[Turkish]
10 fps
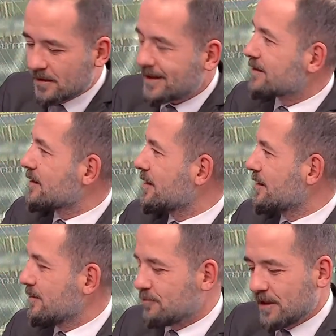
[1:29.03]

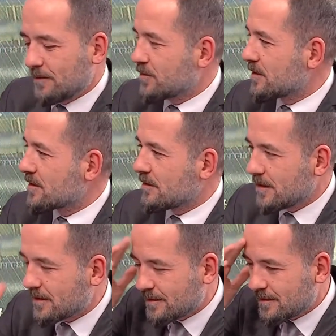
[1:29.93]
Tahtakale'de bunu yaptığınız
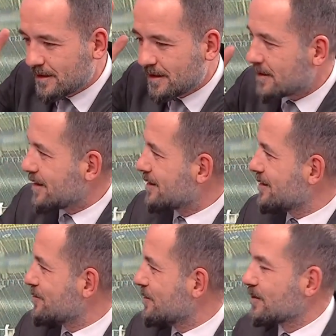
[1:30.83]
zaman hadi
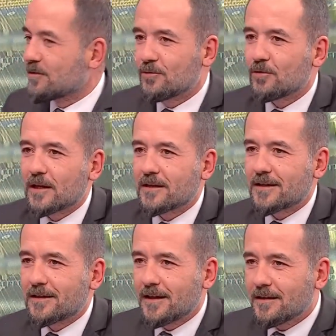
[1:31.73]
kardeş güle güle diyorlar
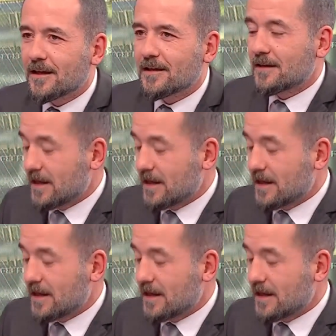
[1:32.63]
zaten de.